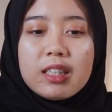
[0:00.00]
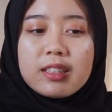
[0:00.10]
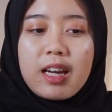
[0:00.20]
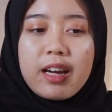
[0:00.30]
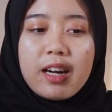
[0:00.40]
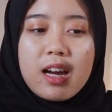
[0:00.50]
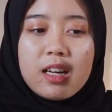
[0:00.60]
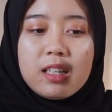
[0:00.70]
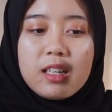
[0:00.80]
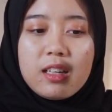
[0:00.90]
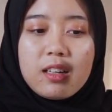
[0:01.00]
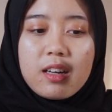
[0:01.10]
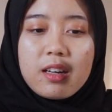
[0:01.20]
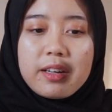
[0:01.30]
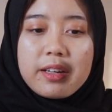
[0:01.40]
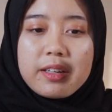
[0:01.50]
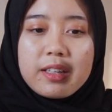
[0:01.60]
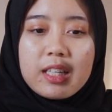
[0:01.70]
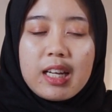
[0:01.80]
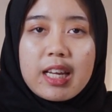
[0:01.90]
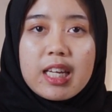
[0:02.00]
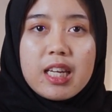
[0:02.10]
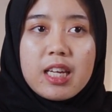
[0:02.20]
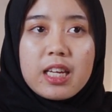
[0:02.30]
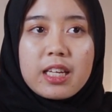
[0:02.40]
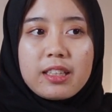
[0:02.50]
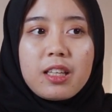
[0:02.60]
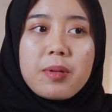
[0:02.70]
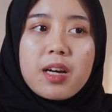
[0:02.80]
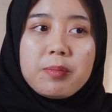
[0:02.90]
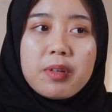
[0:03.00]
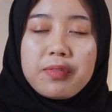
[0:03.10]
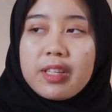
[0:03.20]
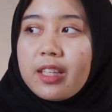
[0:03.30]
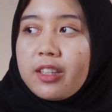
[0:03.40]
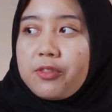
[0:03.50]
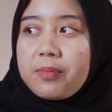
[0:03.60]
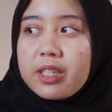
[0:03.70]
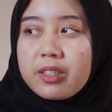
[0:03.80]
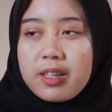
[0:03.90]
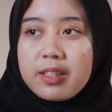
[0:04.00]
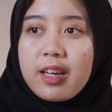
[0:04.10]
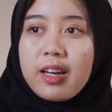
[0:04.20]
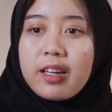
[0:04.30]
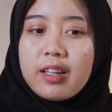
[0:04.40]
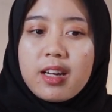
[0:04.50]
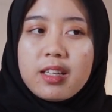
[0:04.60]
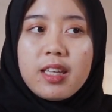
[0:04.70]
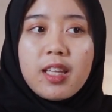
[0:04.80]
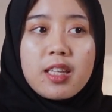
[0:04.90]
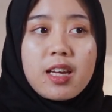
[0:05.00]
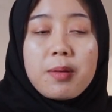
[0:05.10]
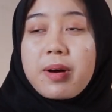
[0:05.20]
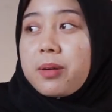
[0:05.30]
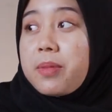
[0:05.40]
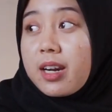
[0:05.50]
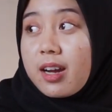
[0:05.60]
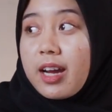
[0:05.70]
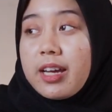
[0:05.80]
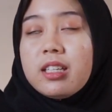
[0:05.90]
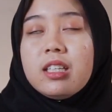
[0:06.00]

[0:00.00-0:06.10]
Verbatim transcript: sekarang uh, lagi ketat banget preventative measure-nya karena kita tinggal bareng-bareng kan.